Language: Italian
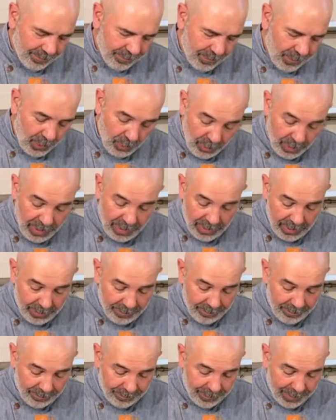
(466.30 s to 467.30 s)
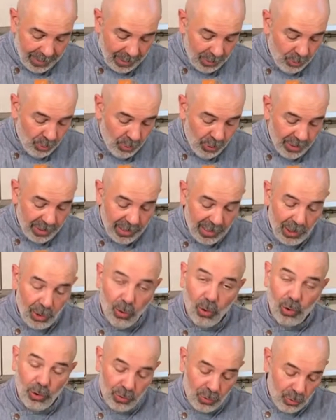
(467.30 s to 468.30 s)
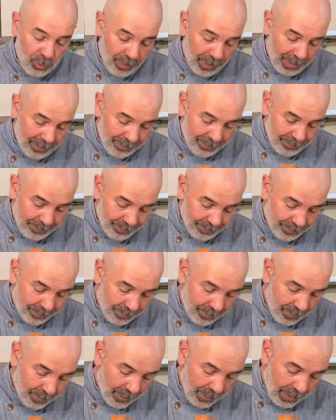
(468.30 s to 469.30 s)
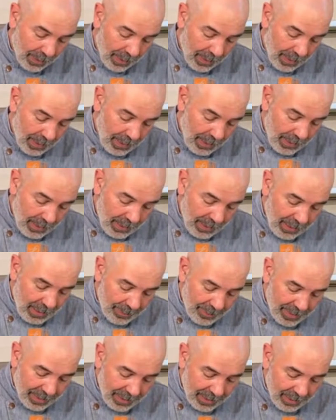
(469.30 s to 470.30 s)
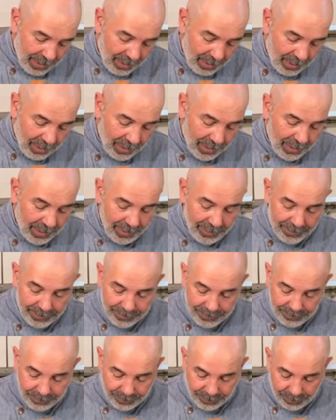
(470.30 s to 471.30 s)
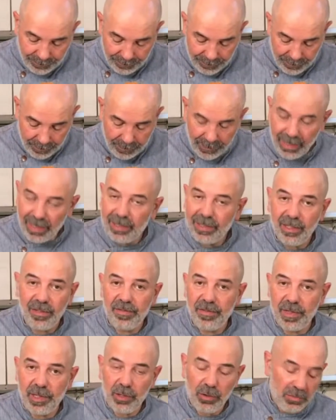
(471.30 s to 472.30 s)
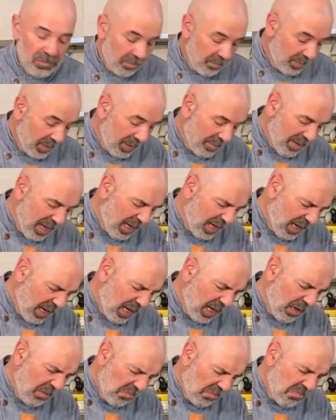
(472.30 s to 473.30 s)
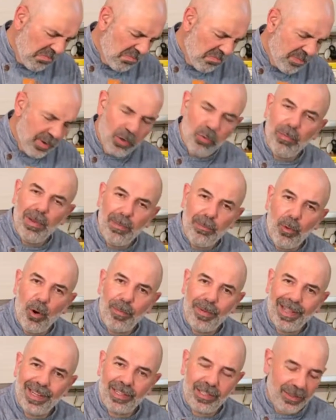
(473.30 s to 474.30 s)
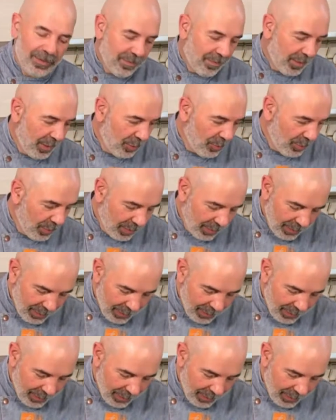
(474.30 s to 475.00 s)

chiudete, aggiungete l'olio sopra e la mettete nella, nel frigo. Rimarrà per un bel po' aperta nel frigo